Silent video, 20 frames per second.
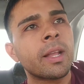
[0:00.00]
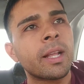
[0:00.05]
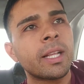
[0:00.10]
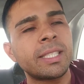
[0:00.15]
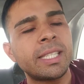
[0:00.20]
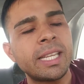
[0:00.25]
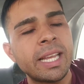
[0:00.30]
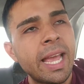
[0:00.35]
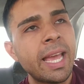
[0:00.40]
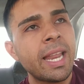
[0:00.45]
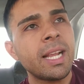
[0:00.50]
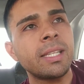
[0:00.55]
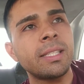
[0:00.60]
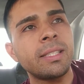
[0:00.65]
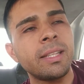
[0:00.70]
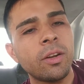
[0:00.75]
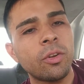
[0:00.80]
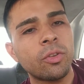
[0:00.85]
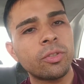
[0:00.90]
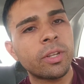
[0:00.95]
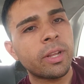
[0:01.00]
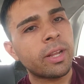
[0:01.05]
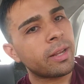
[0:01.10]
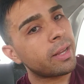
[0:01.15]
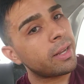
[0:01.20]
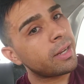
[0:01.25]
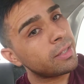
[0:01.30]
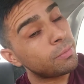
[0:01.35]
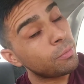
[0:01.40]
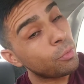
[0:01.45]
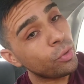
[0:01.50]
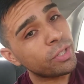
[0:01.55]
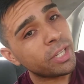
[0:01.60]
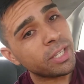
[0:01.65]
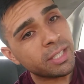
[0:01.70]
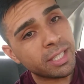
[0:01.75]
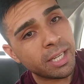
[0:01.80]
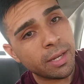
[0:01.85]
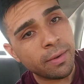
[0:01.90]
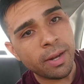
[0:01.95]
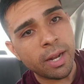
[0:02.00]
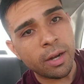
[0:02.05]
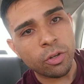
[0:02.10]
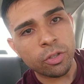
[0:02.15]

Si eres de los que eres muy sensible a